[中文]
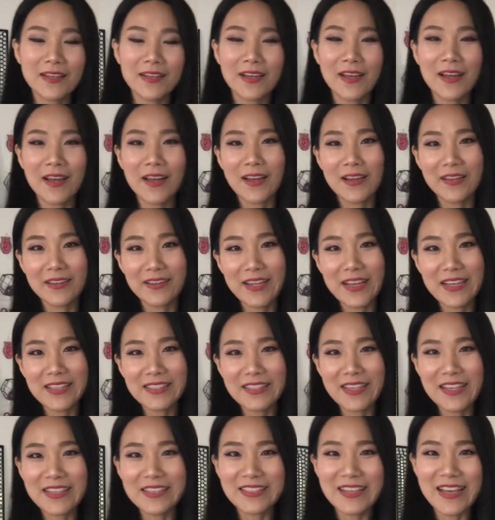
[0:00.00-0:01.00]
啊， uh, 那
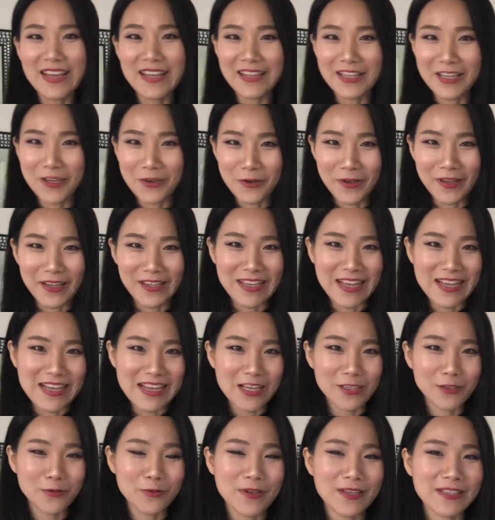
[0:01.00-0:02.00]
现在呢，我给大
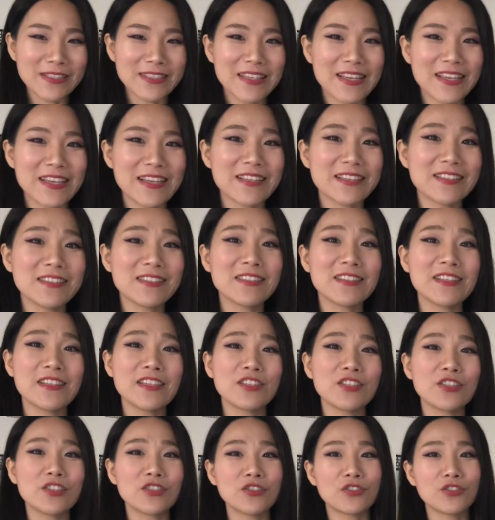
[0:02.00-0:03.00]
家推荐一
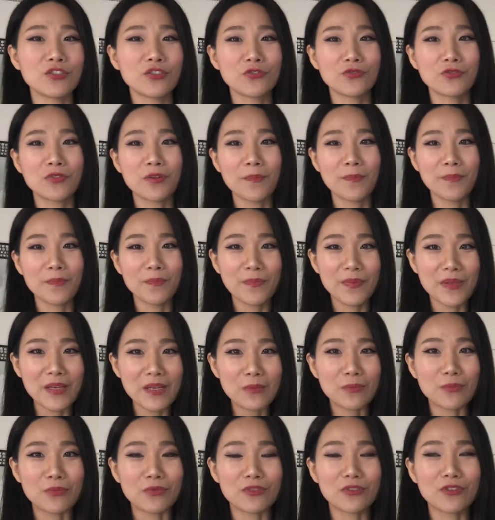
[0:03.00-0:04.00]
些其实我
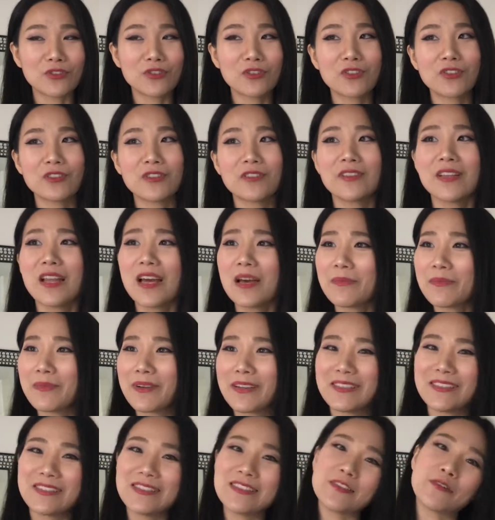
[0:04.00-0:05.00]
并不是那
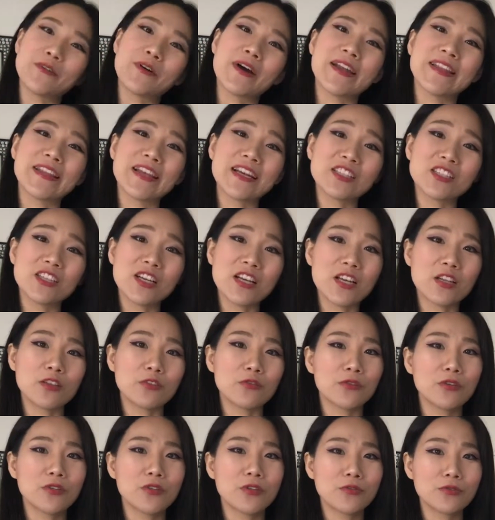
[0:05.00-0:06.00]
么喜欢，但是很
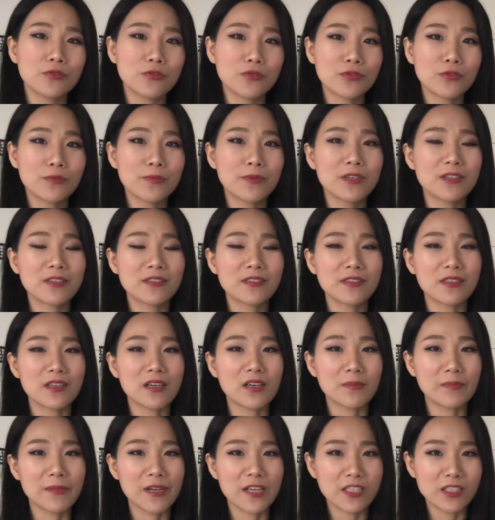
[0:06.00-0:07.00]
多 YouTubers
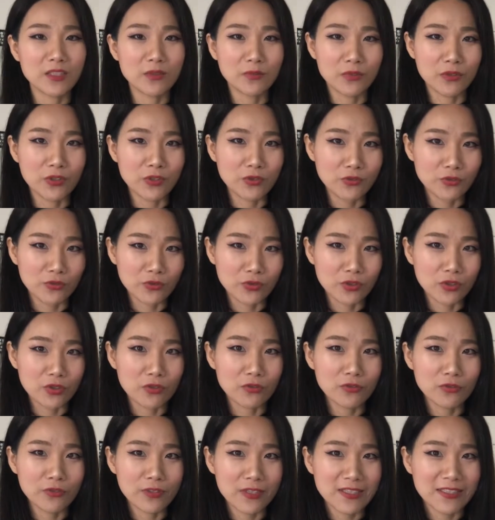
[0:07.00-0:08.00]
和美食博主
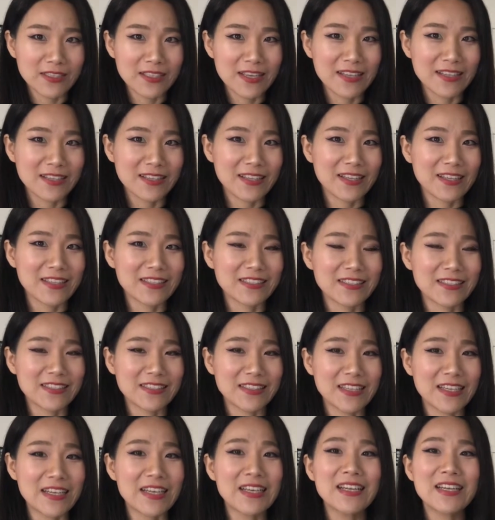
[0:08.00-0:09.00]
都推荐的一
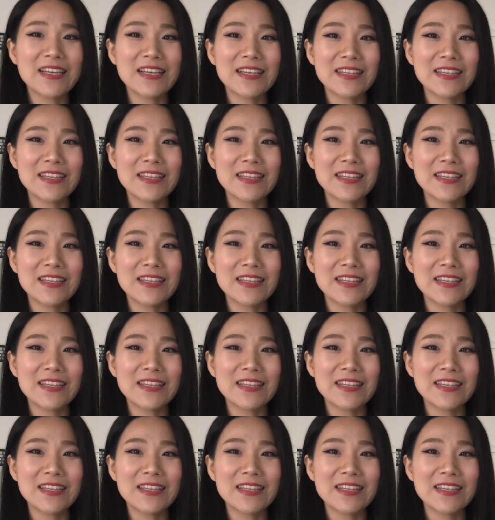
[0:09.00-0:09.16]
些